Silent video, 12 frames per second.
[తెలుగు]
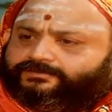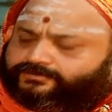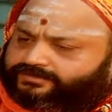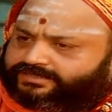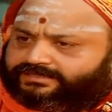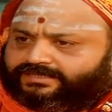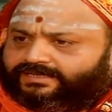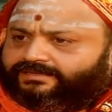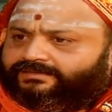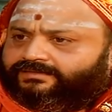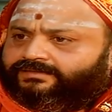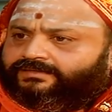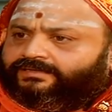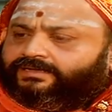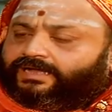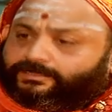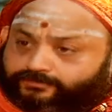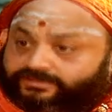అసురుజత
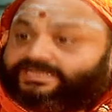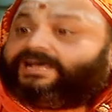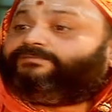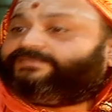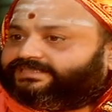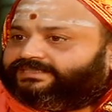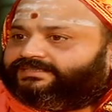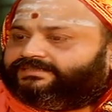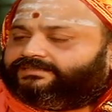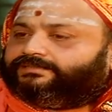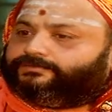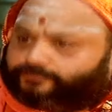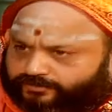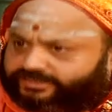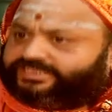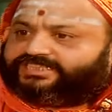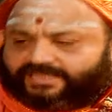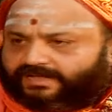అసృజామితి
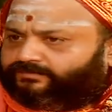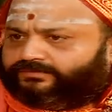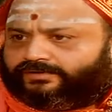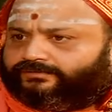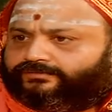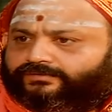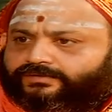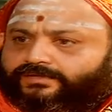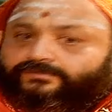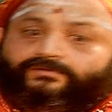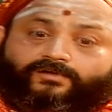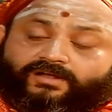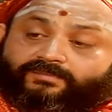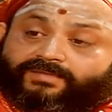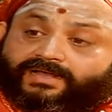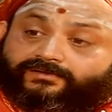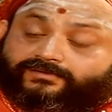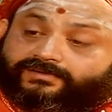సృష్టిస్తాము అని అనుకున్నారు
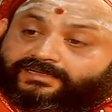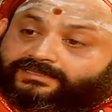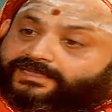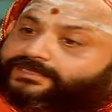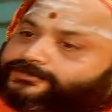లోకపాలకులందరినీ